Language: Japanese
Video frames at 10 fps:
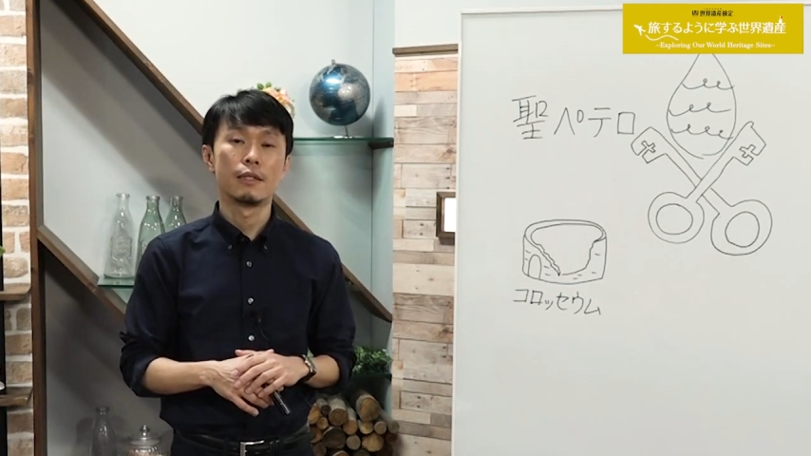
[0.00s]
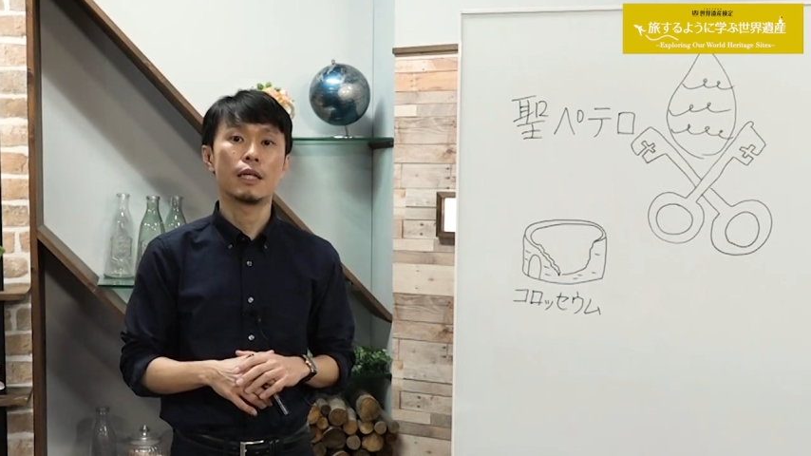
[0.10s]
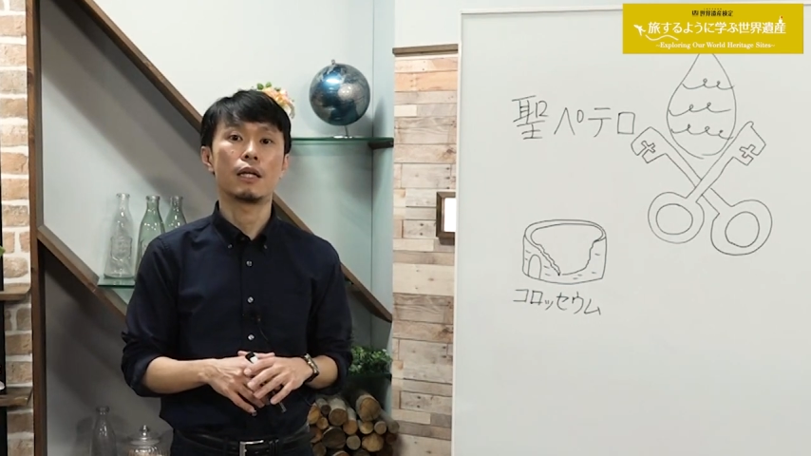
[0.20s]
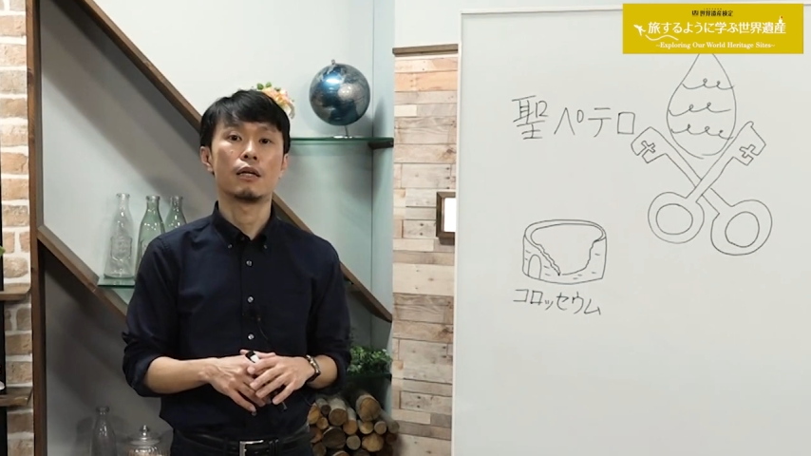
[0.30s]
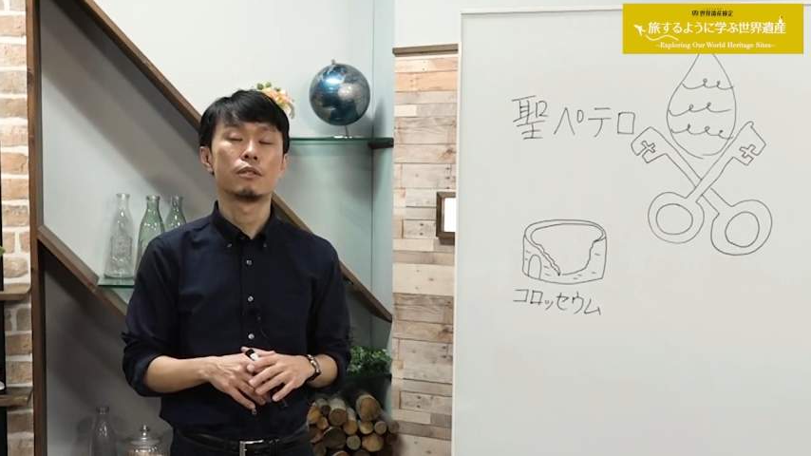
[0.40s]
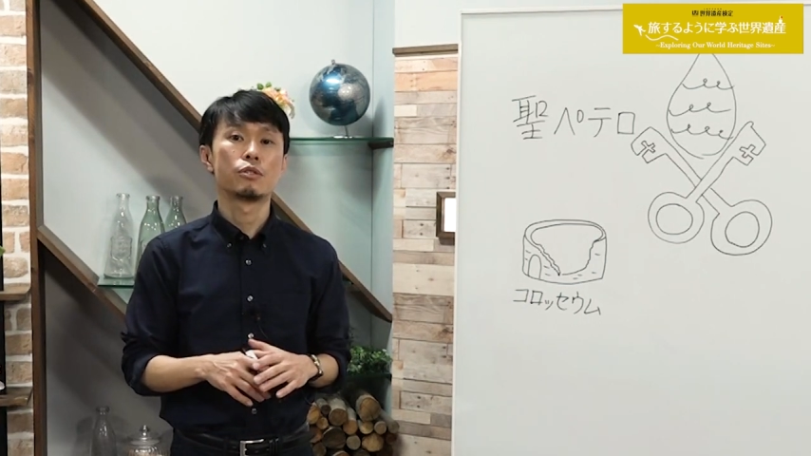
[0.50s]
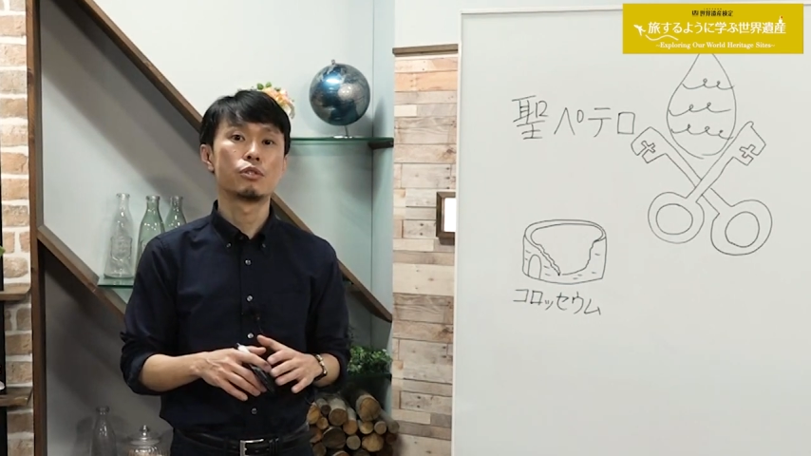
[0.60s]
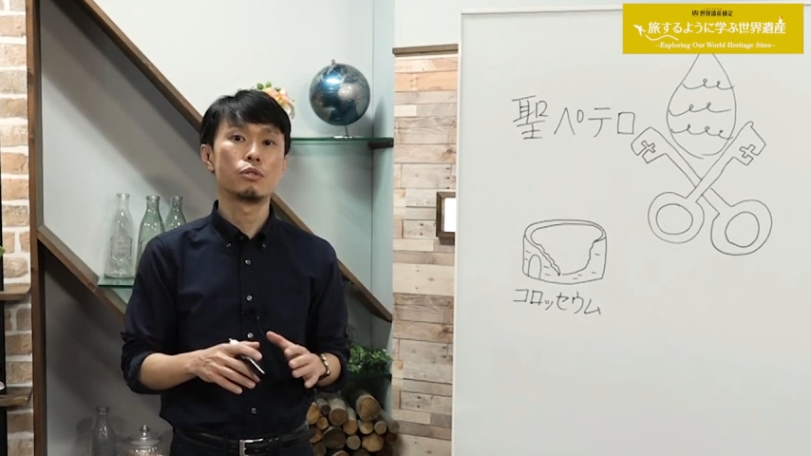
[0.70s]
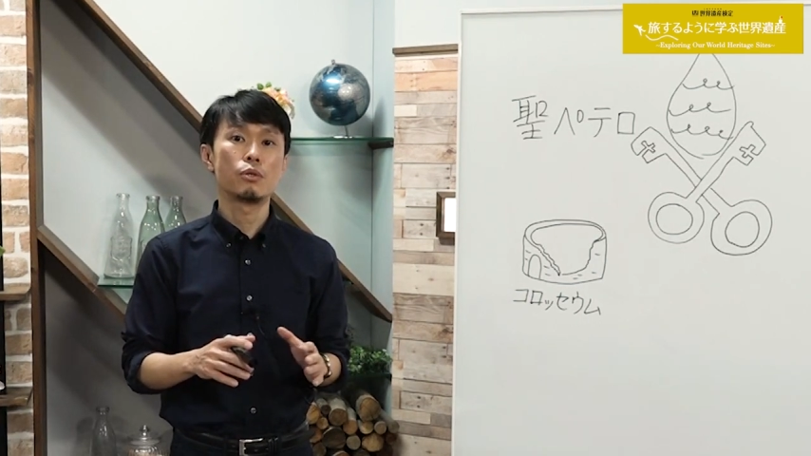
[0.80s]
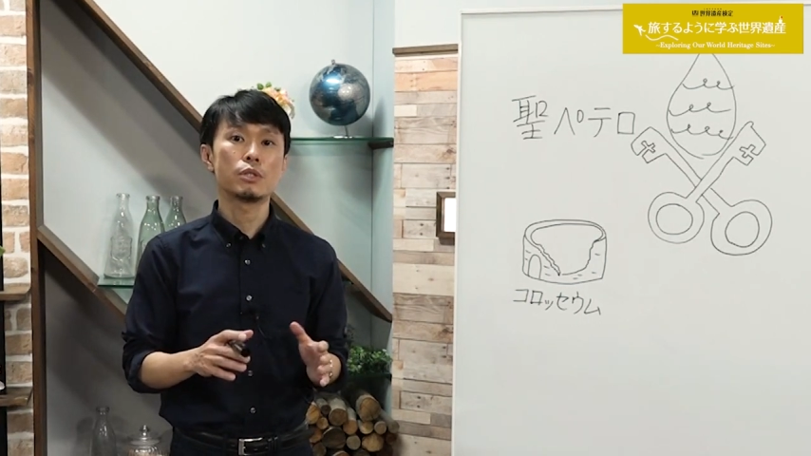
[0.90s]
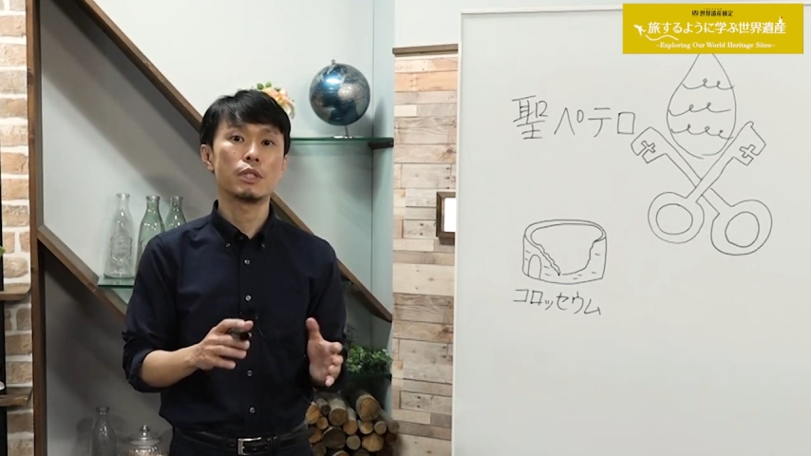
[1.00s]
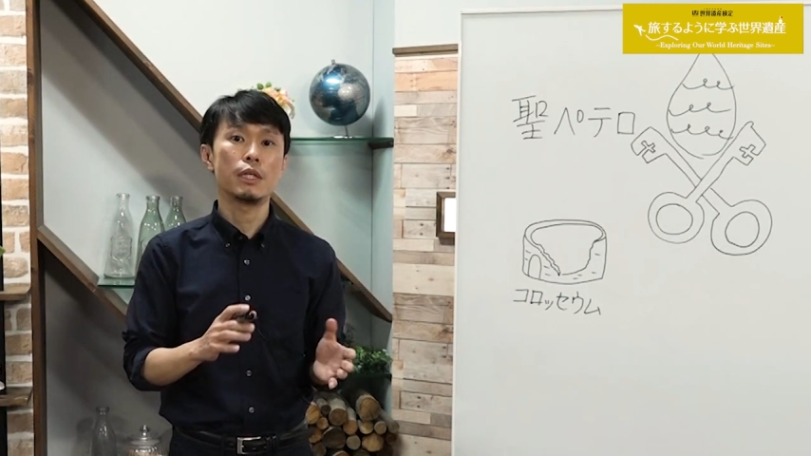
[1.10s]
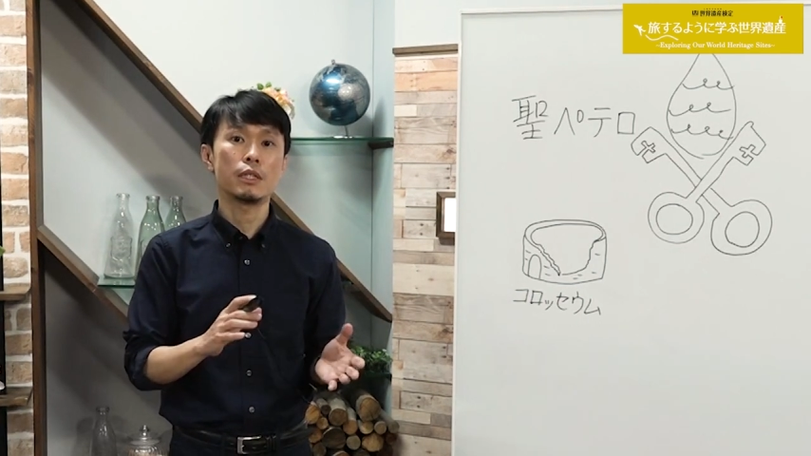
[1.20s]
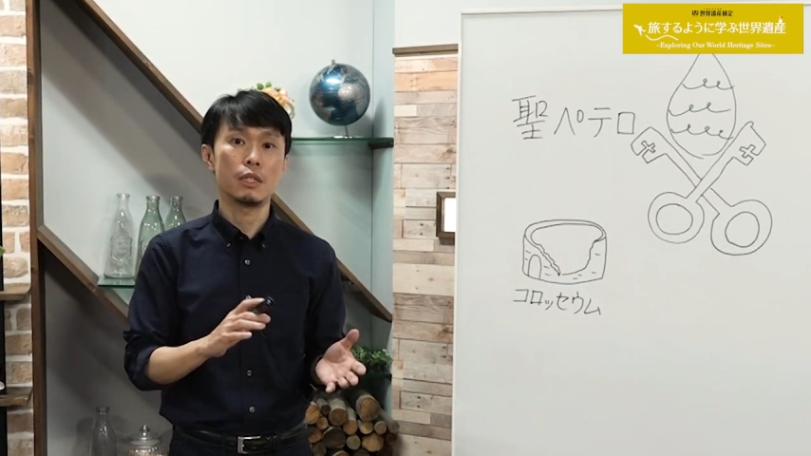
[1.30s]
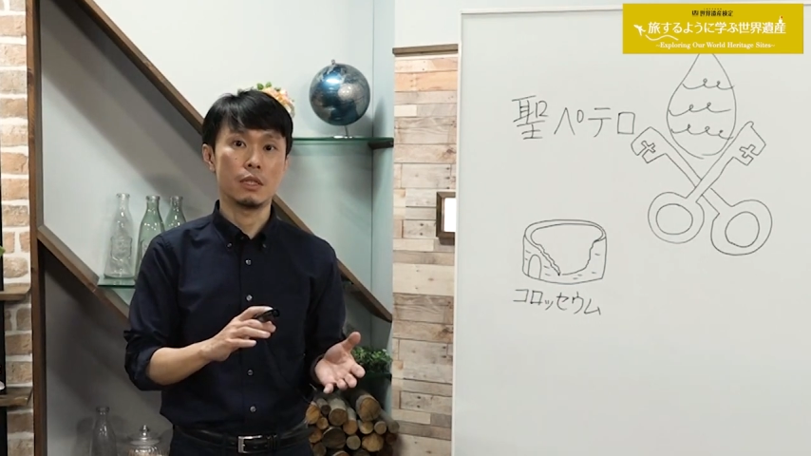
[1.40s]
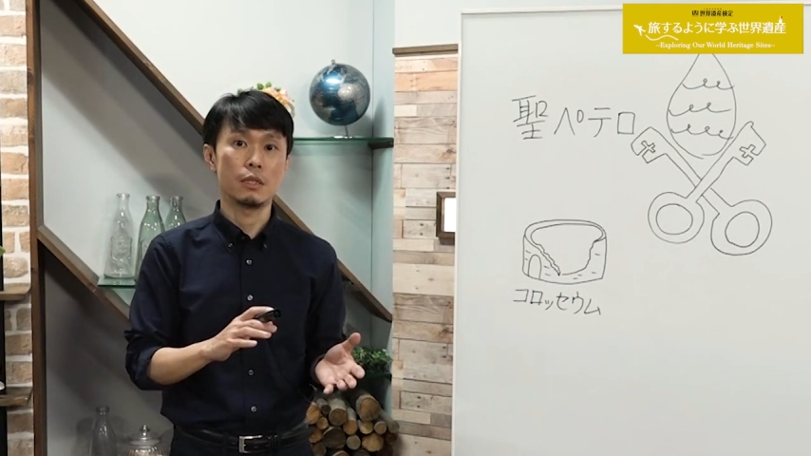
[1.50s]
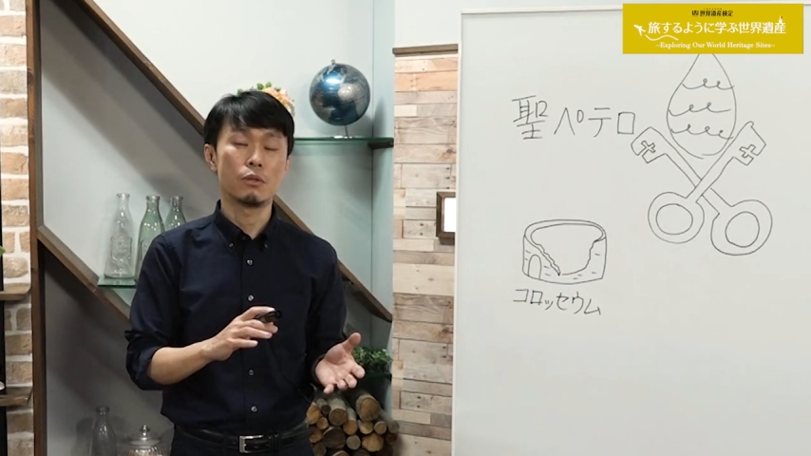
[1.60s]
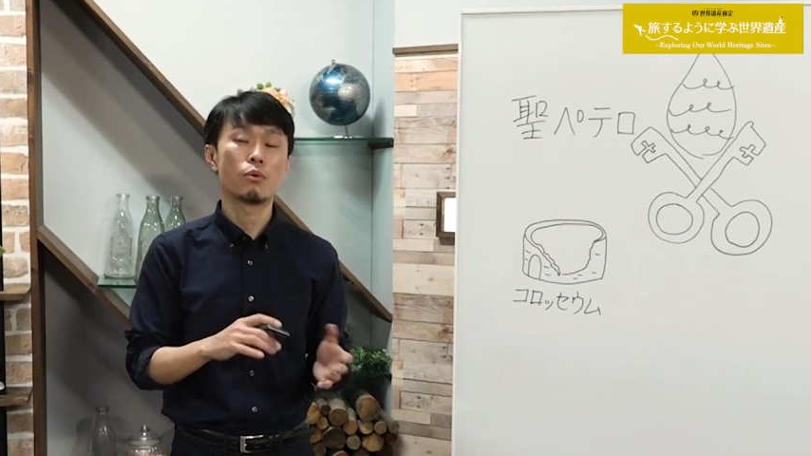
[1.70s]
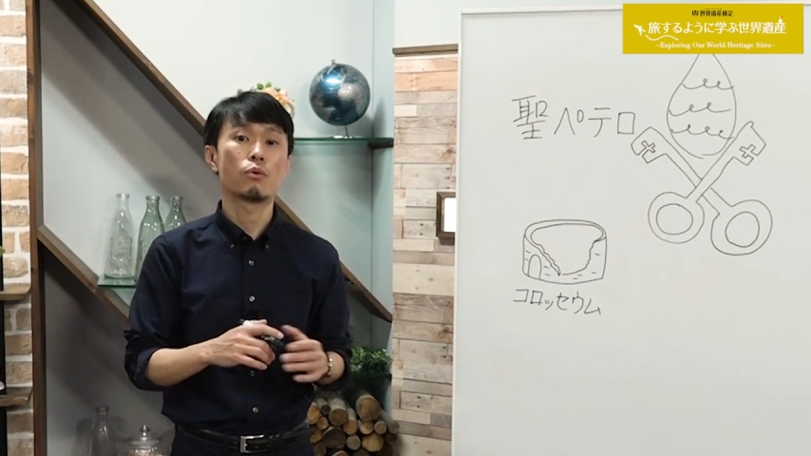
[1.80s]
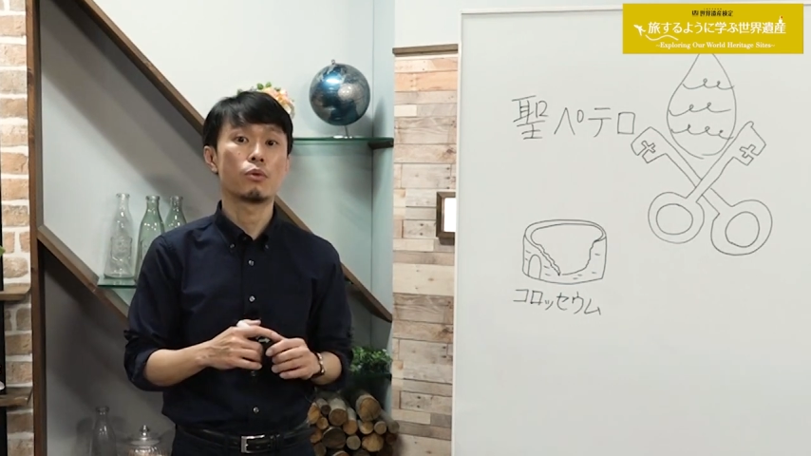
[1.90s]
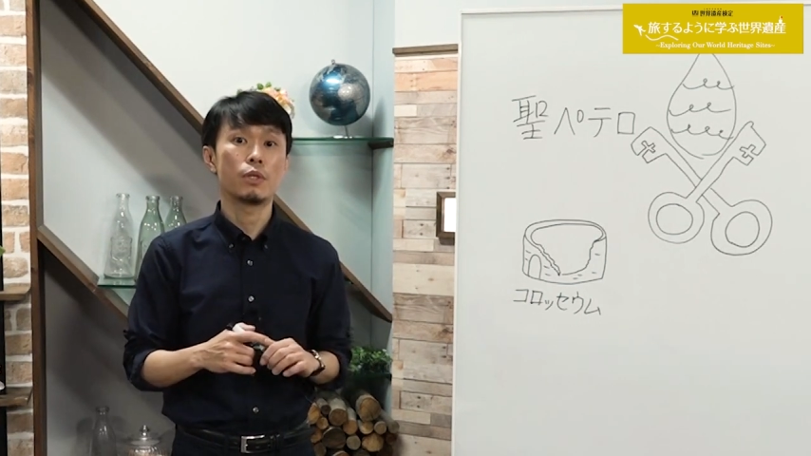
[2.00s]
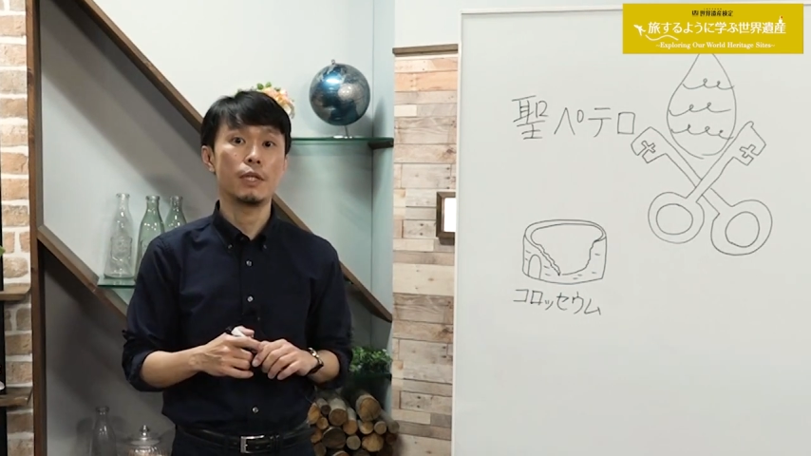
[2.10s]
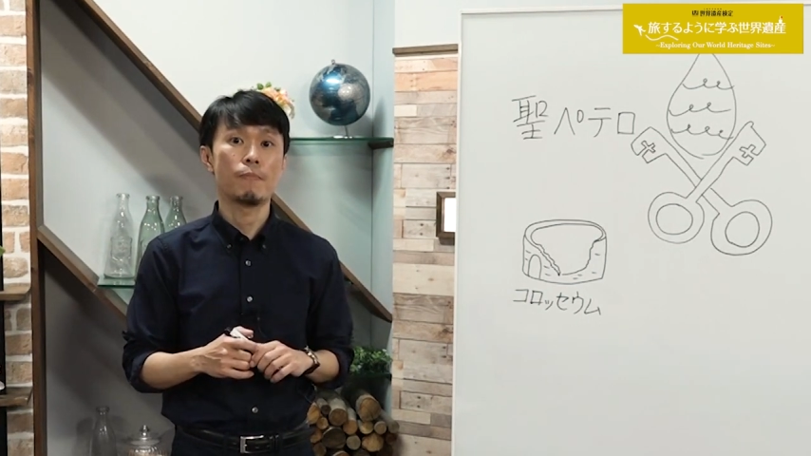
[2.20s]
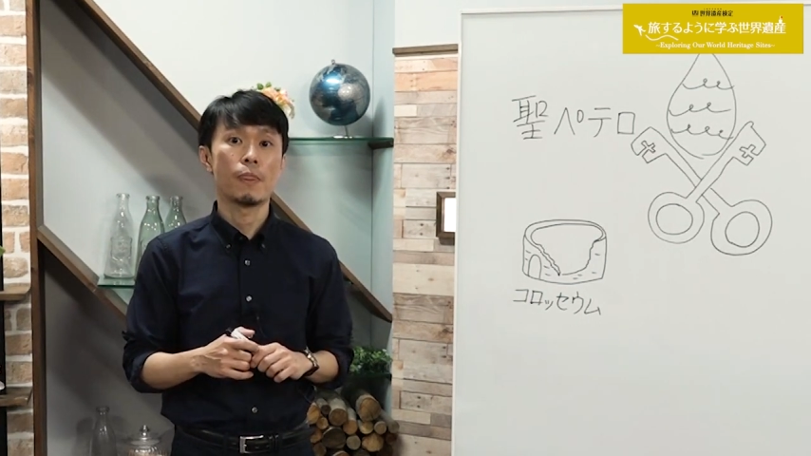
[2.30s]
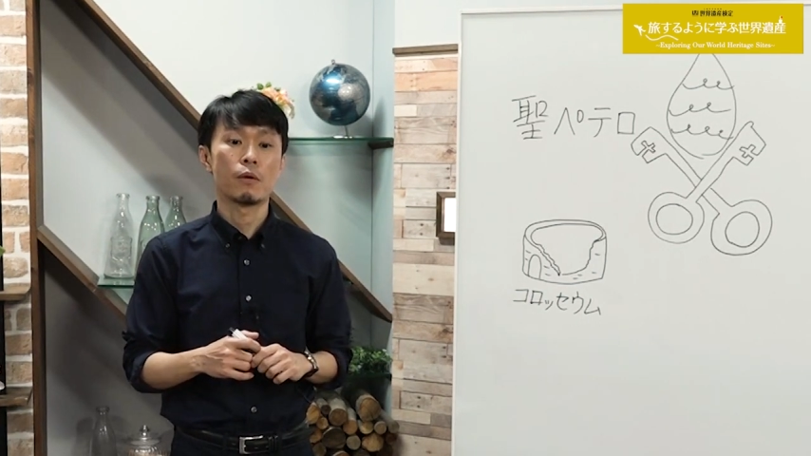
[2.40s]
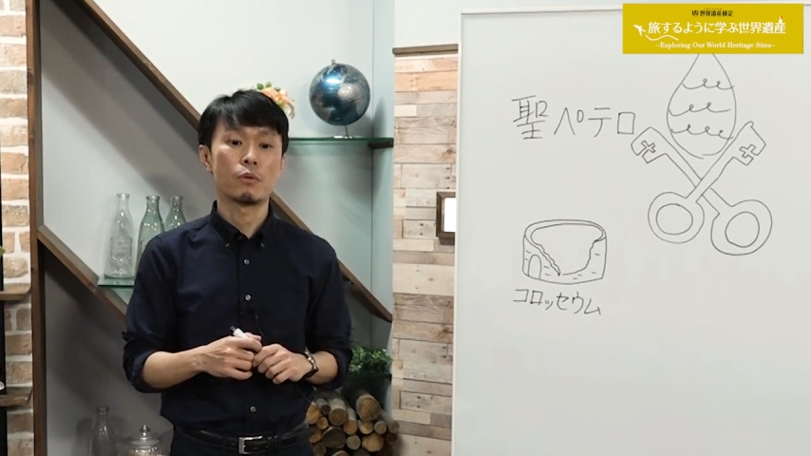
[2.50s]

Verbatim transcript: ただ16世紀の頃に